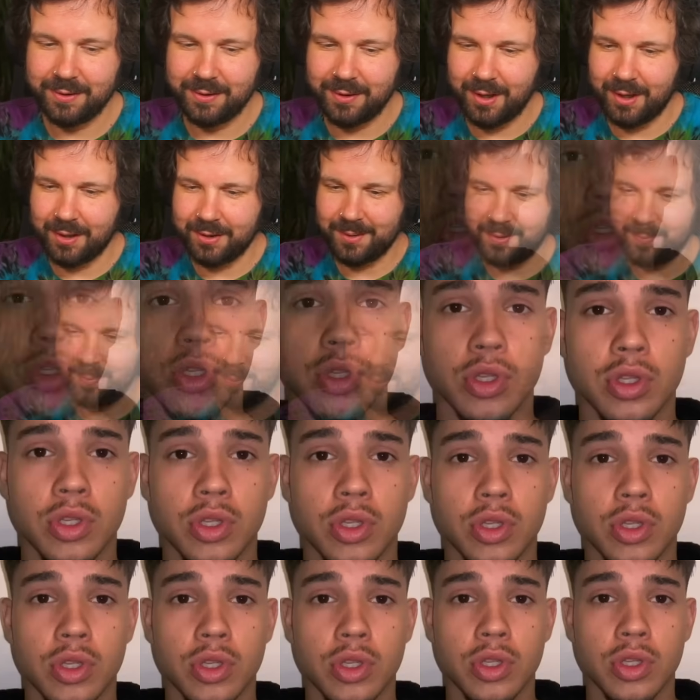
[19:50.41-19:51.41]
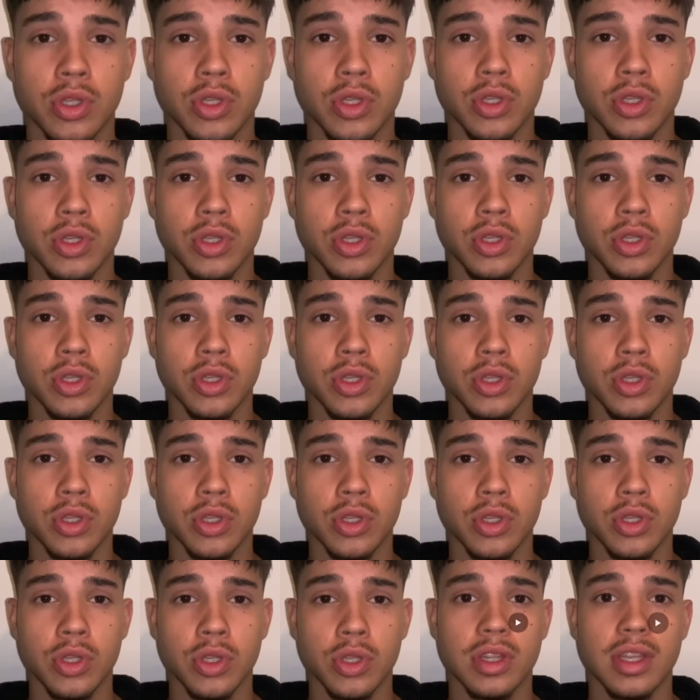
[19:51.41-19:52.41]
Antibiotika.
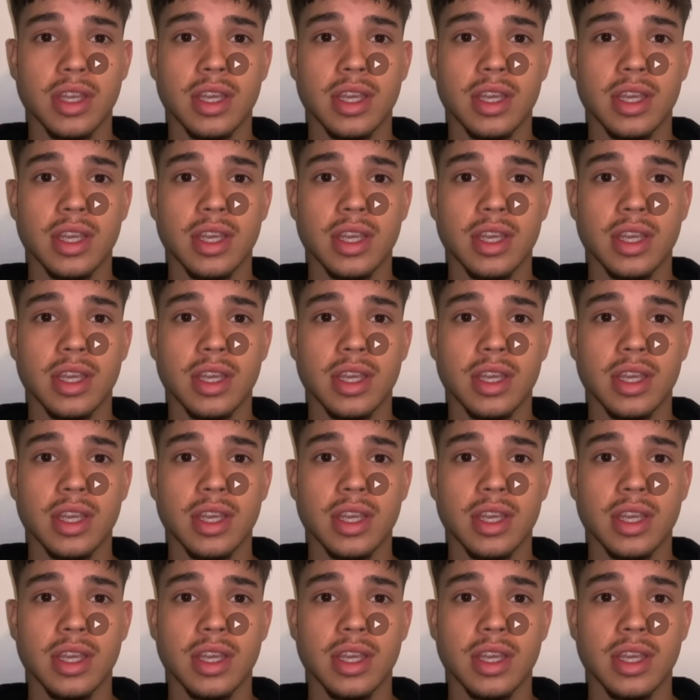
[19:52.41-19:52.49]
Mm.